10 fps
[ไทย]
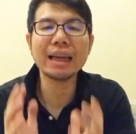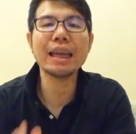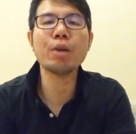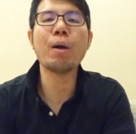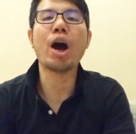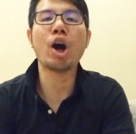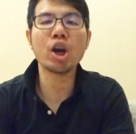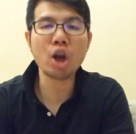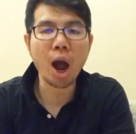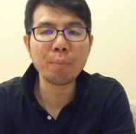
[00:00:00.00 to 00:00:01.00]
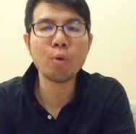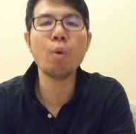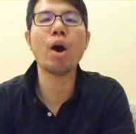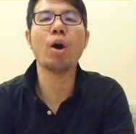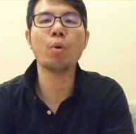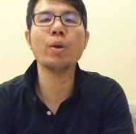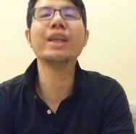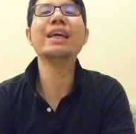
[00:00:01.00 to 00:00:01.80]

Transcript: ดีกว่าครอบครัวของคุณ